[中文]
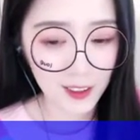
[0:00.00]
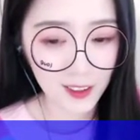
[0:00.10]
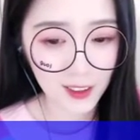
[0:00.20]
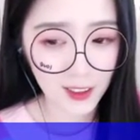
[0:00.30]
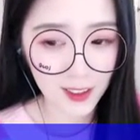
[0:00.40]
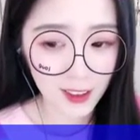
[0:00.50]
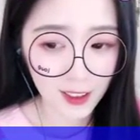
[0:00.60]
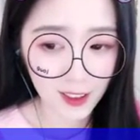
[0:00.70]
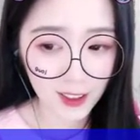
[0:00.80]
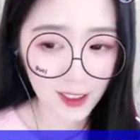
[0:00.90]
芷涵
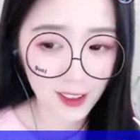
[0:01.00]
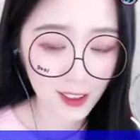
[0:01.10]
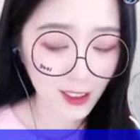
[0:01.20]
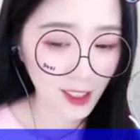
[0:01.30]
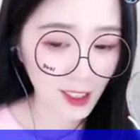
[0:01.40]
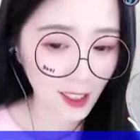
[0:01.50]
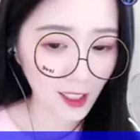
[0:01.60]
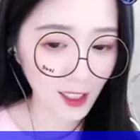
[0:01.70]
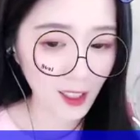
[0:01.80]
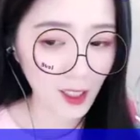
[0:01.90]
笑得娇中带
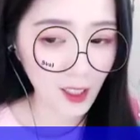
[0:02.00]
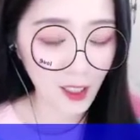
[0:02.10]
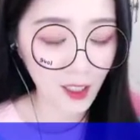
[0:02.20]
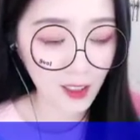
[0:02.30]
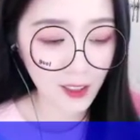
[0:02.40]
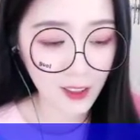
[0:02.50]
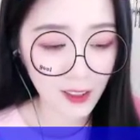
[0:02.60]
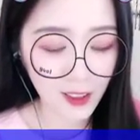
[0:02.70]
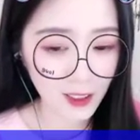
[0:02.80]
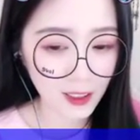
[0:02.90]
羞，
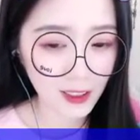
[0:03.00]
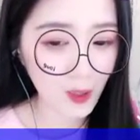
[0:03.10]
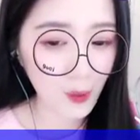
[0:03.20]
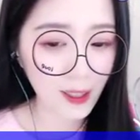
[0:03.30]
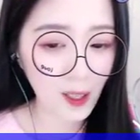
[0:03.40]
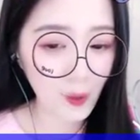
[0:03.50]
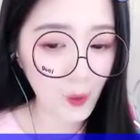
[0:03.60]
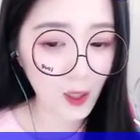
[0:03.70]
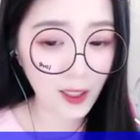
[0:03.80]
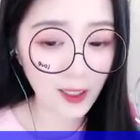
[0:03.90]
芷衡的
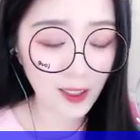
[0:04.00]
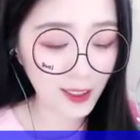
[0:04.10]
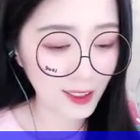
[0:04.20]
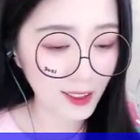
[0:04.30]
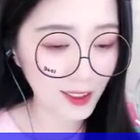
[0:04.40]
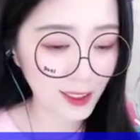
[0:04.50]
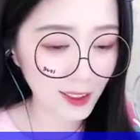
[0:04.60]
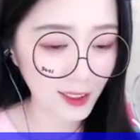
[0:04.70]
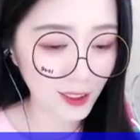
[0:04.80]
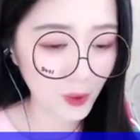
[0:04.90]
心却随
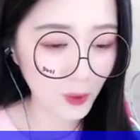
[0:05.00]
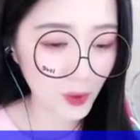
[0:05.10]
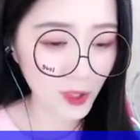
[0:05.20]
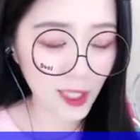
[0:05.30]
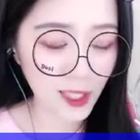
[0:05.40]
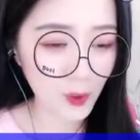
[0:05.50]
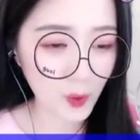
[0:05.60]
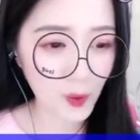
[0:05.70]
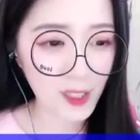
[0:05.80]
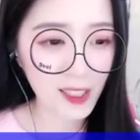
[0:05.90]
着一点点破
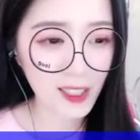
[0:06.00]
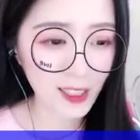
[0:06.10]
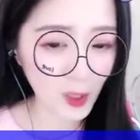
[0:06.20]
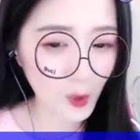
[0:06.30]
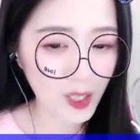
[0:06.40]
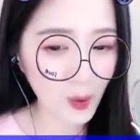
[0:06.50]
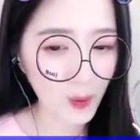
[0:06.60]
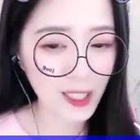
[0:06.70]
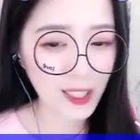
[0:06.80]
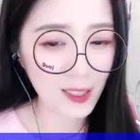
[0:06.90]
碎。
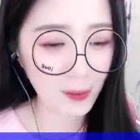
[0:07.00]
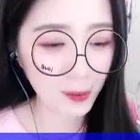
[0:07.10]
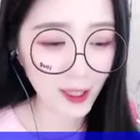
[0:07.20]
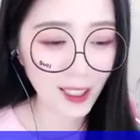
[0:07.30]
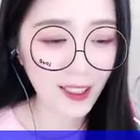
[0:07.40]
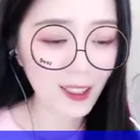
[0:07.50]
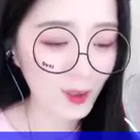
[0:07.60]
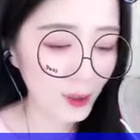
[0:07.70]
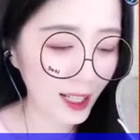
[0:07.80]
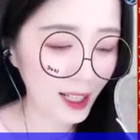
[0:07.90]
脸
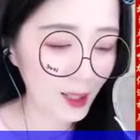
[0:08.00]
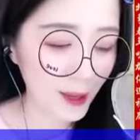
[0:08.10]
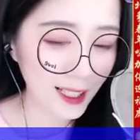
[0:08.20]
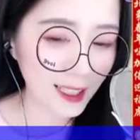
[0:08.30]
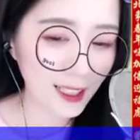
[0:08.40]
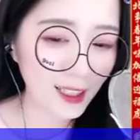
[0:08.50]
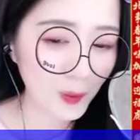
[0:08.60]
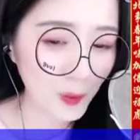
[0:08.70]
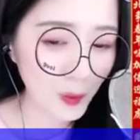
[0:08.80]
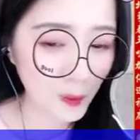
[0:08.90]
颊上有
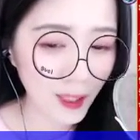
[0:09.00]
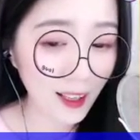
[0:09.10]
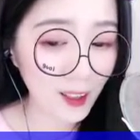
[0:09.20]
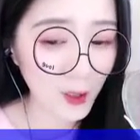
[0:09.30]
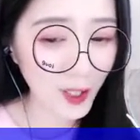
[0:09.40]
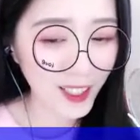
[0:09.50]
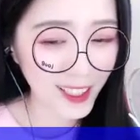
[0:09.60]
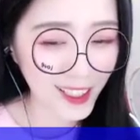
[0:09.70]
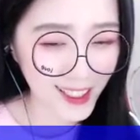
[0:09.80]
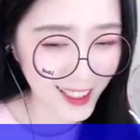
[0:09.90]
冰凉的东西
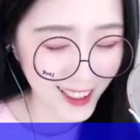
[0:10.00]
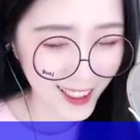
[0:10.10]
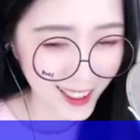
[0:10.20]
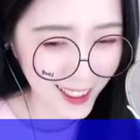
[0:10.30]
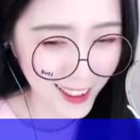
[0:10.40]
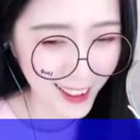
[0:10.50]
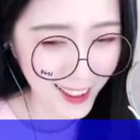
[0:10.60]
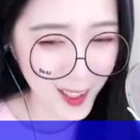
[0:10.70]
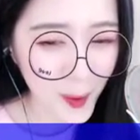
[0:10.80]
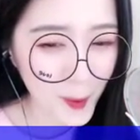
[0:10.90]
划过，
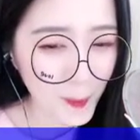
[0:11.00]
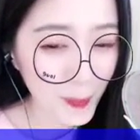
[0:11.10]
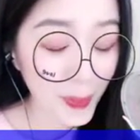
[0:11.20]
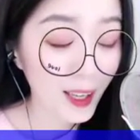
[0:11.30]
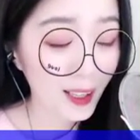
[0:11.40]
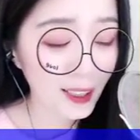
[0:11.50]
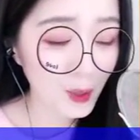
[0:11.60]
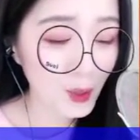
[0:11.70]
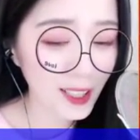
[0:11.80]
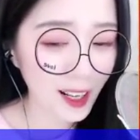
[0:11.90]
随而
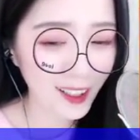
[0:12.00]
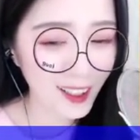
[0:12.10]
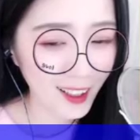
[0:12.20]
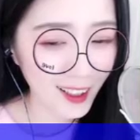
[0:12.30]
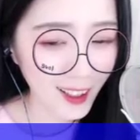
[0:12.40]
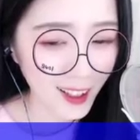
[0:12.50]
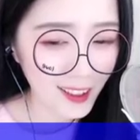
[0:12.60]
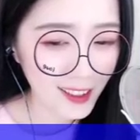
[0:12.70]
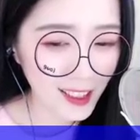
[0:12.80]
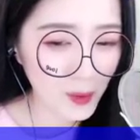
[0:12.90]
一滴滴
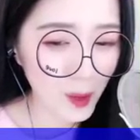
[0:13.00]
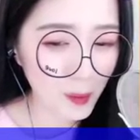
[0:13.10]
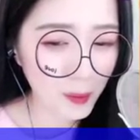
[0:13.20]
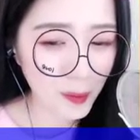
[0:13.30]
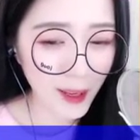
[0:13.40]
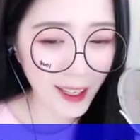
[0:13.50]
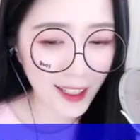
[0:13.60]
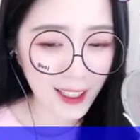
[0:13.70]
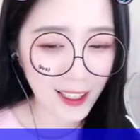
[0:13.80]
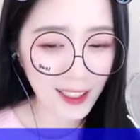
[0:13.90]
打落在裙裳
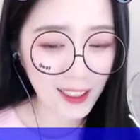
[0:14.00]
上。